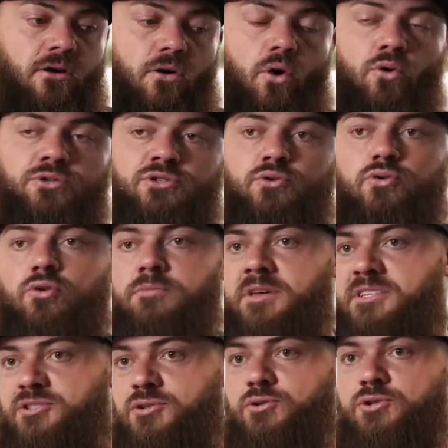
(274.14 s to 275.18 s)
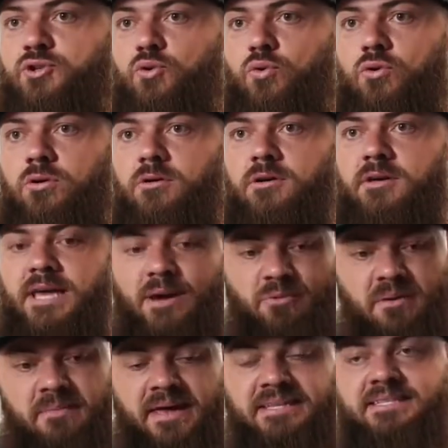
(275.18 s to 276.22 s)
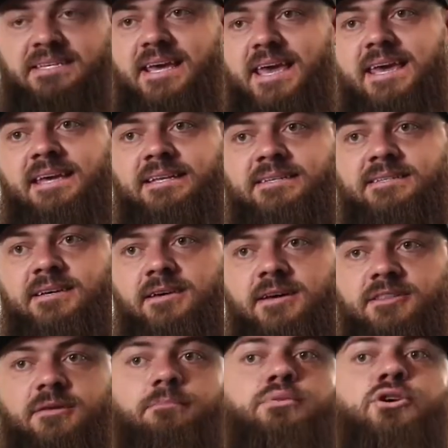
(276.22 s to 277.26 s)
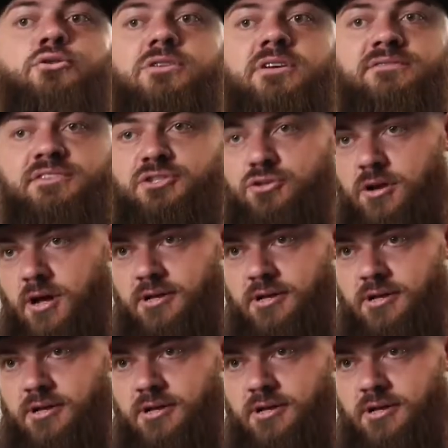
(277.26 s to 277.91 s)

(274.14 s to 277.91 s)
A gente vai deixá-la diferente e vai manter a beleza dessa